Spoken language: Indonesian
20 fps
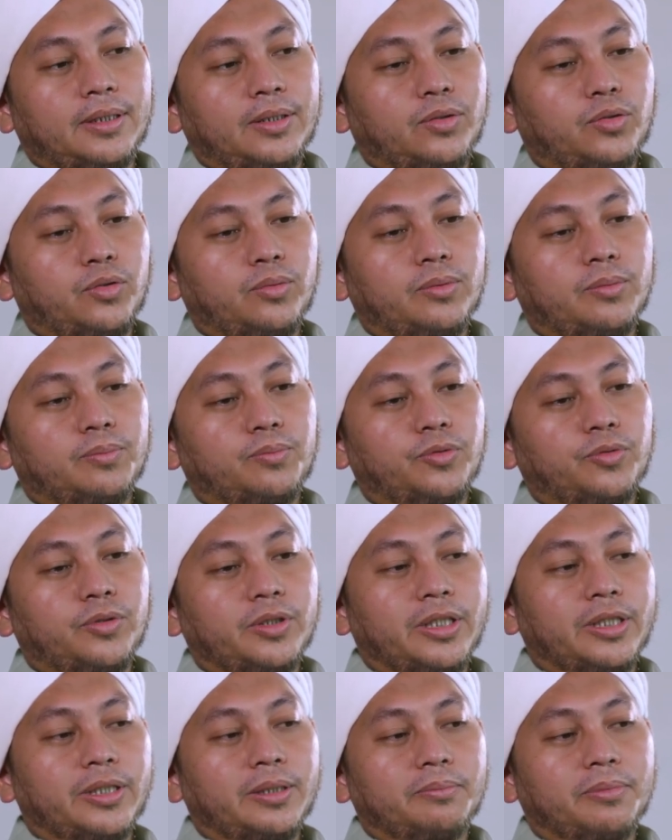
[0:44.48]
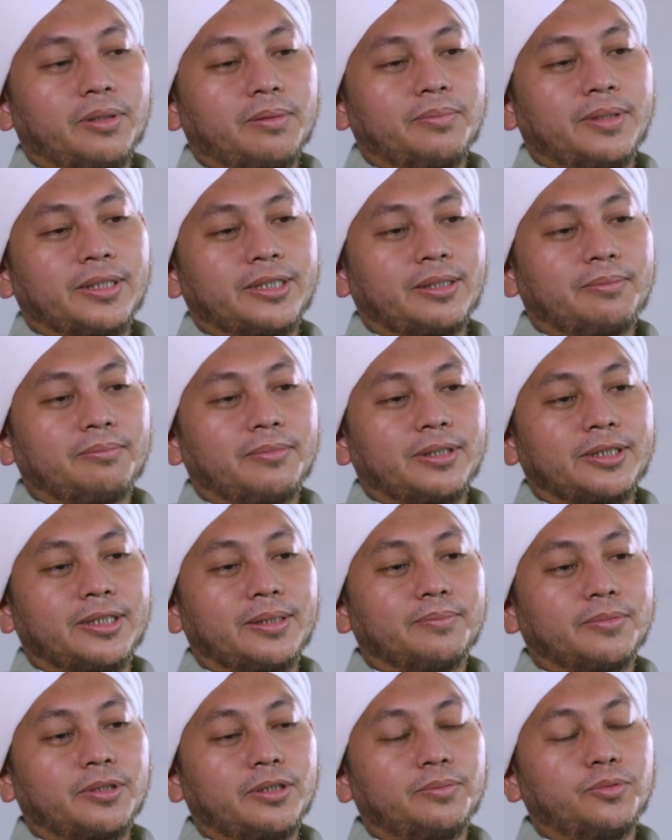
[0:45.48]
itu mempunyai
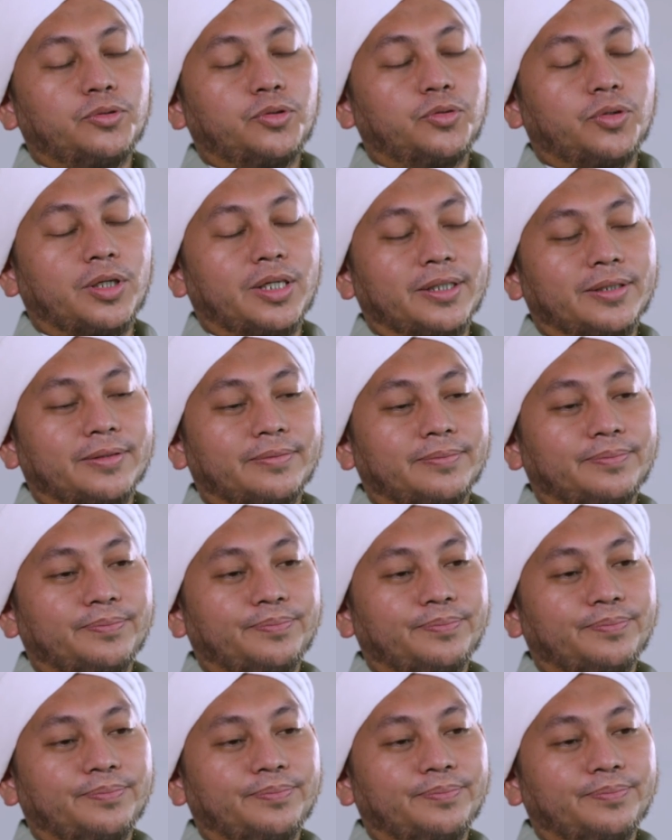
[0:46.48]
bermacam-macam kebutuhan.